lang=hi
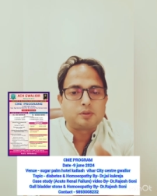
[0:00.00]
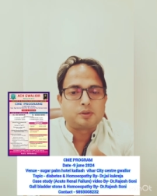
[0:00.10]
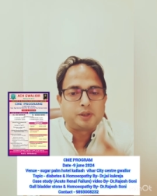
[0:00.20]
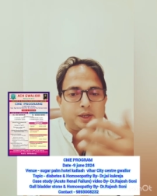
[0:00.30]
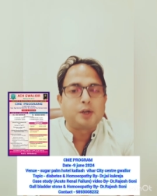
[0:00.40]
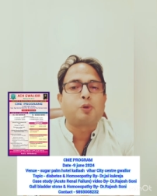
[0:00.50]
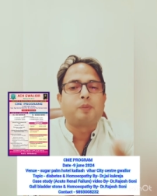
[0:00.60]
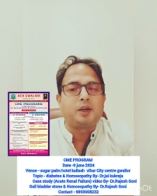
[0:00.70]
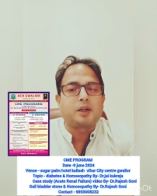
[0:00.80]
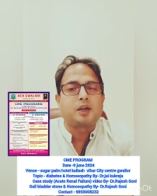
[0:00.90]
देखने को
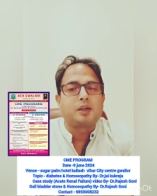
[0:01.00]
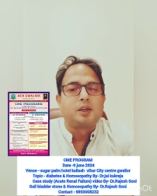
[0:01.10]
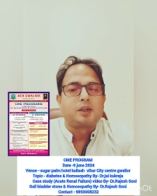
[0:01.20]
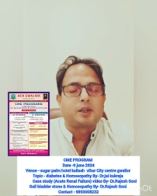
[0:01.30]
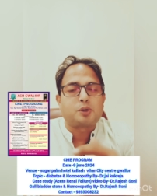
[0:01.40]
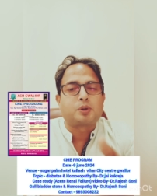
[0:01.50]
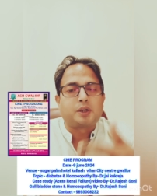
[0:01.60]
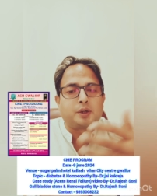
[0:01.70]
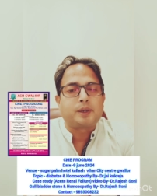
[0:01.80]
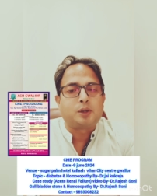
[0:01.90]
मिलेगा क्या जो
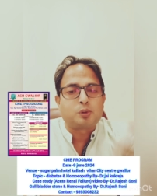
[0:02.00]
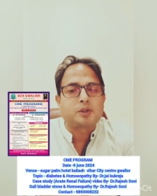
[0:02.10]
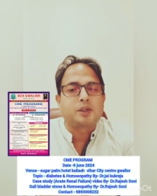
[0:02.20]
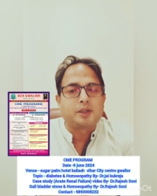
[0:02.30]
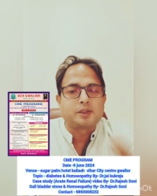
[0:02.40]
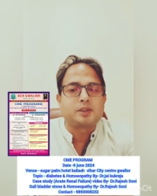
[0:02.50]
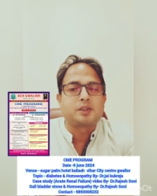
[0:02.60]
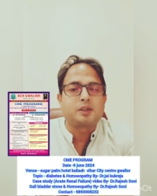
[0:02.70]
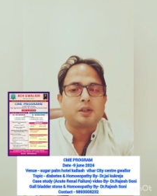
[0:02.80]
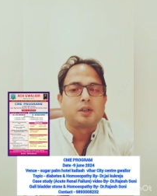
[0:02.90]
किडनी फेल्योर्स के
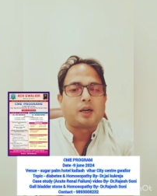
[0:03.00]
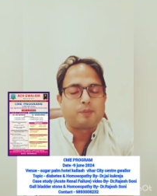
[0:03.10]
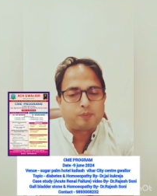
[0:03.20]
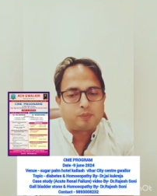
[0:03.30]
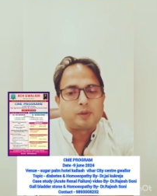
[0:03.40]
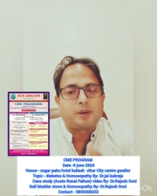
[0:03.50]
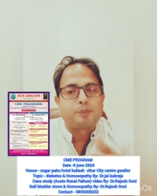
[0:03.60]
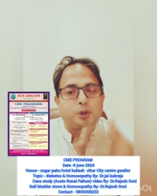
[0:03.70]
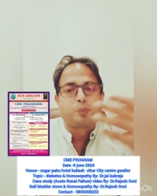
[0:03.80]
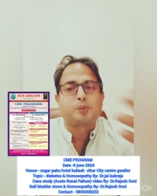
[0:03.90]
केसेस हैं आप
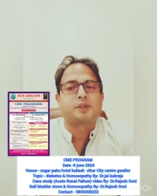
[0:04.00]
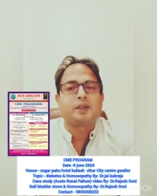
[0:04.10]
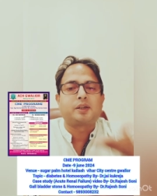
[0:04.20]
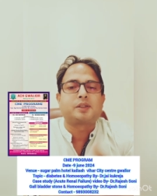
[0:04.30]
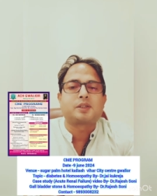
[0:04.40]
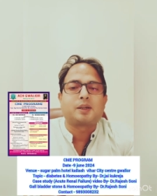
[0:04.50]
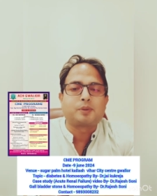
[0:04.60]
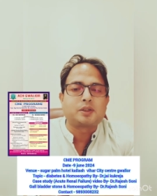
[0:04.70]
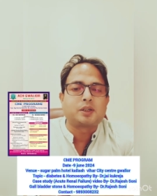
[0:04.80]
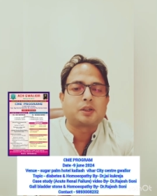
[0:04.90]
वीडियो प्रेजेंटेशन आप
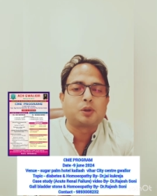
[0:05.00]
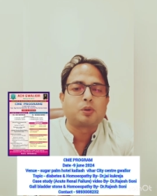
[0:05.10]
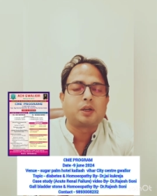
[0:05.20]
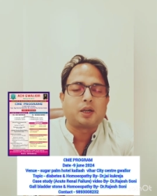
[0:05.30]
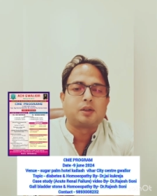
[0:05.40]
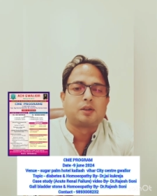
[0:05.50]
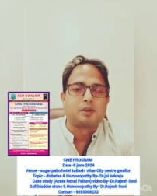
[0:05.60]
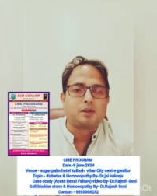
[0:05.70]
देख सकते हो कि हाँ